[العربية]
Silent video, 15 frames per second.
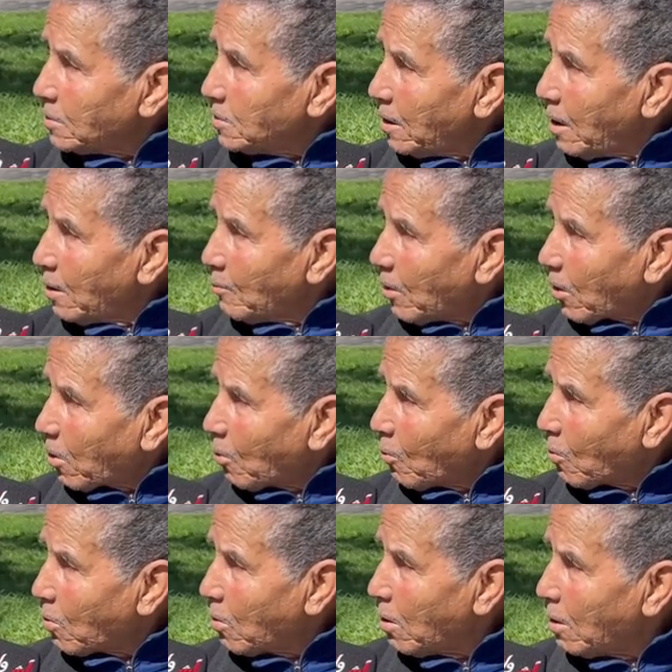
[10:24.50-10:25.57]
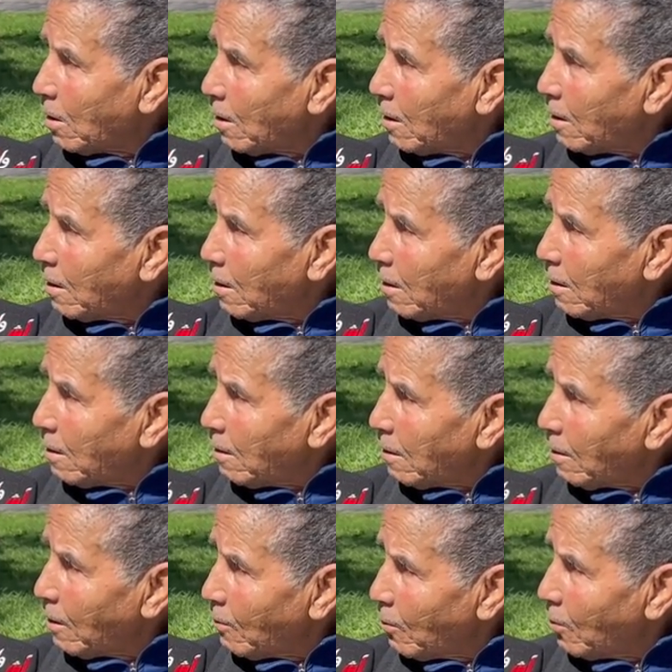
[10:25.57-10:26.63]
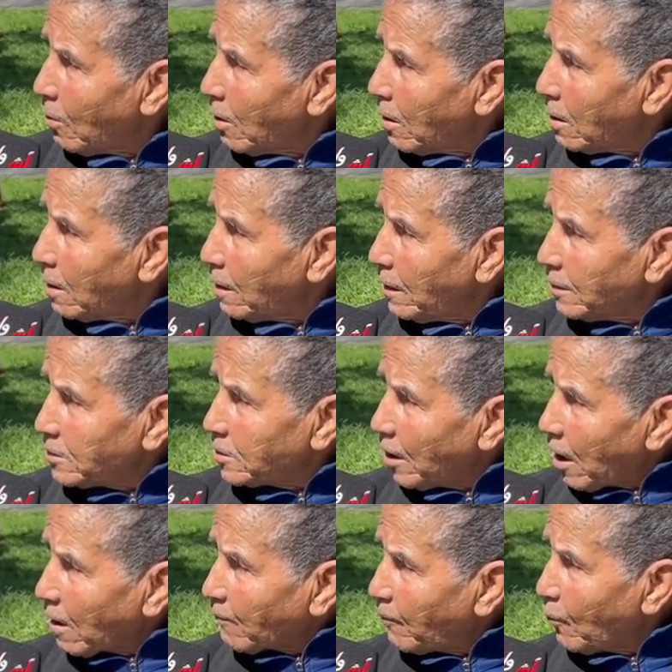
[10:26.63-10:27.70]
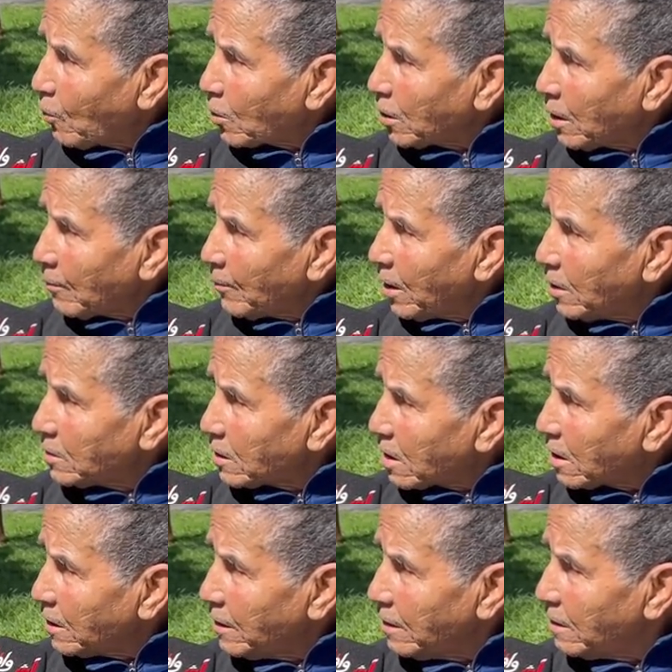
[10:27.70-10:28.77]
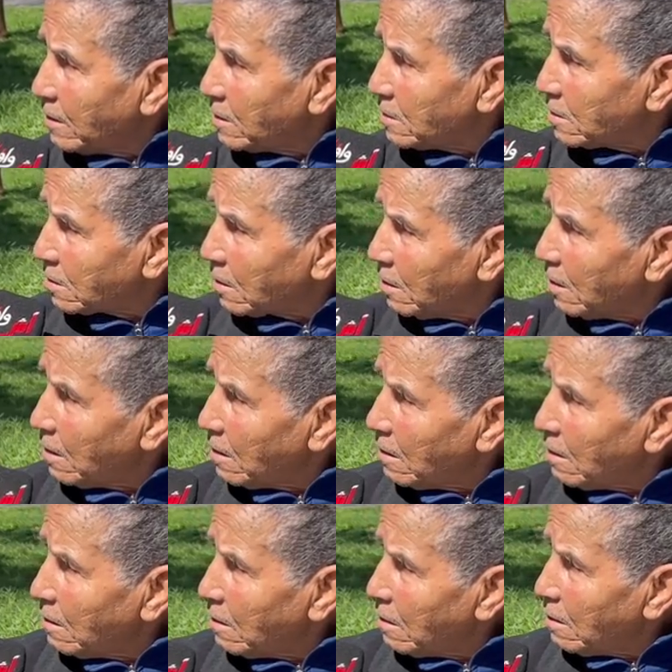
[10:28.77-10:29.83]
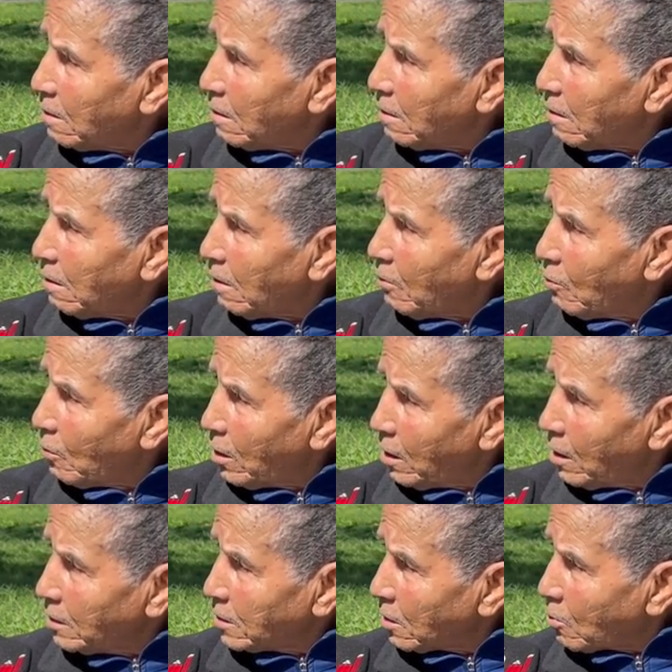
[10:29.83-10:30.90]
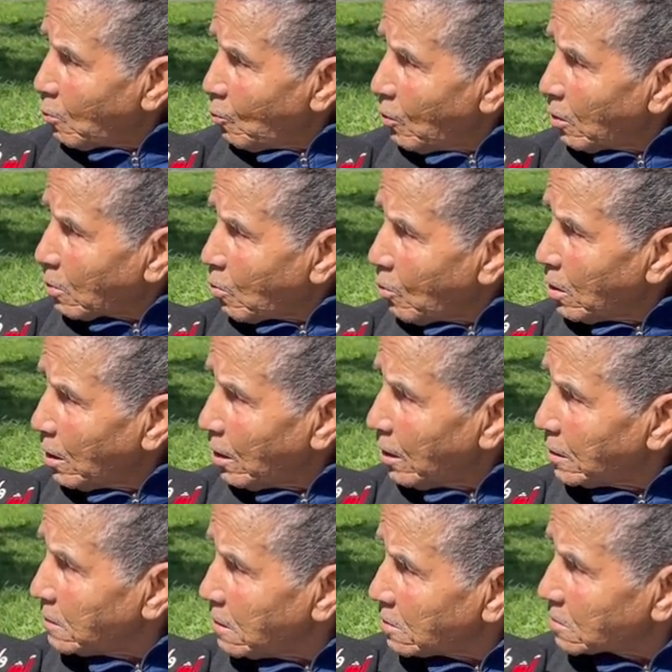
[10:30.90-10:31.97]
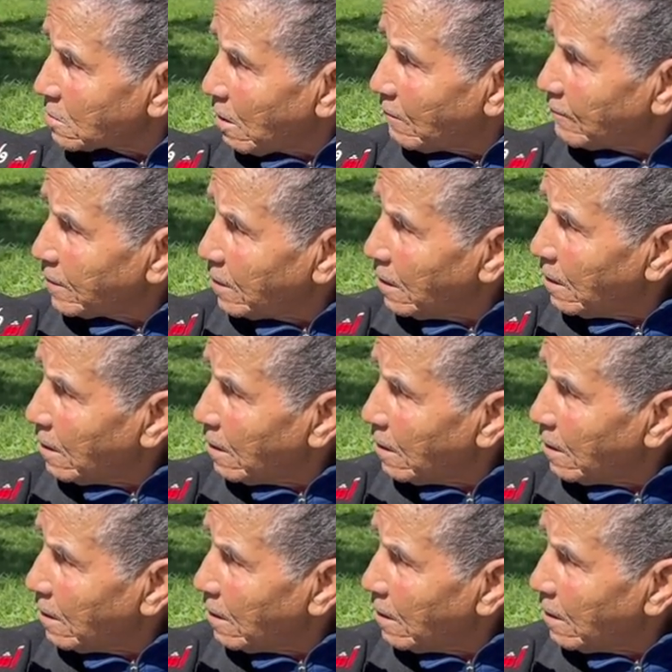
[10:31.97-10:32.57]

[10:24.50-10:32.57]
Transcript: ديال المروك او اللي تيعرفوا خير من هذاك خينا هذاك ولا هذاك هو الكويري عندنا صافي